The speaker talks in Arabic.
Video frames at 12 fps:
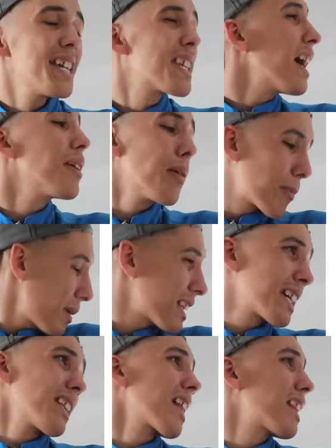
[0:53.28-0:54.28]
اي سعد دوك
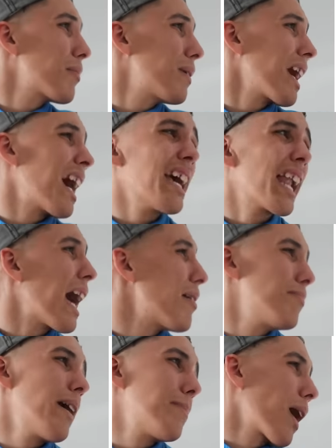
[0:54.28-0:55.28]
بليت قطعت لي الديغه
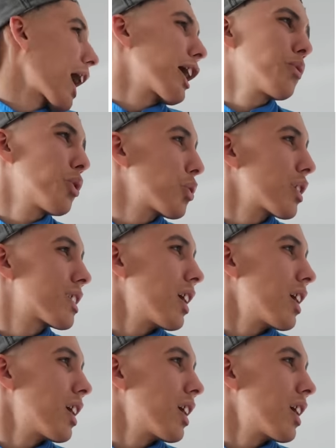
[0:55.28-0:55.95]
يرحم دابا ولا